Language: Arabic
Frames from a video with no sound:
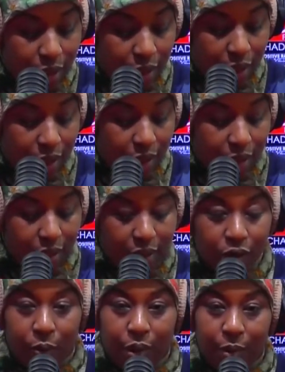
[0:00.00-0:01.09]
أه
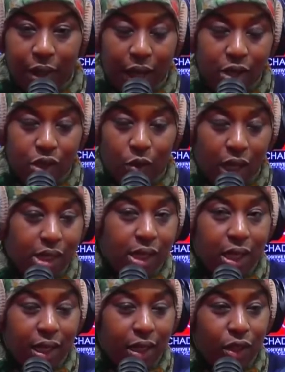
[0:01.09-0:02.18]
ربما الحاجه والخاصيه
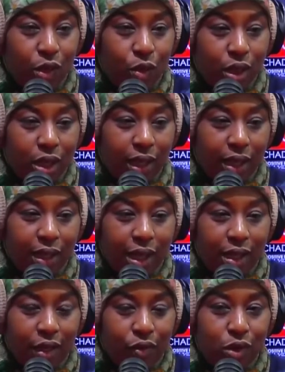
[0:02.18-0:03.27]
اللي كديروا هي داك
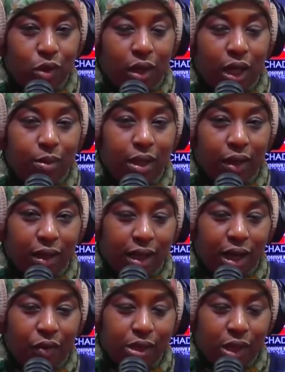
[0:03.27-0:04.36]
كيف قلتوا القلب ديال
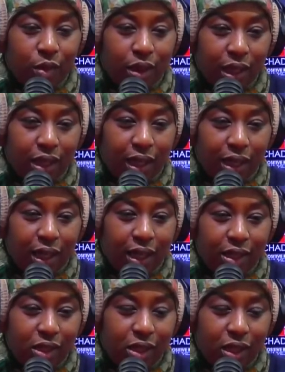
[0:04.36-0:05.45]
الكرافس او داك العريق
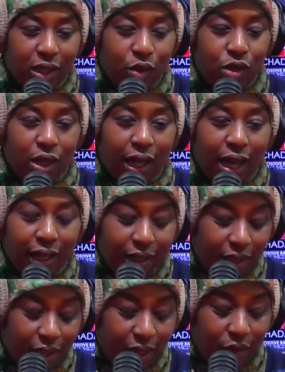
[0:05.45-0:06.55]
العرش الرقاق
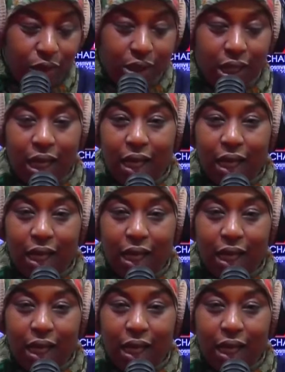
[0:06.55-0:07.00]
ديال الكرافس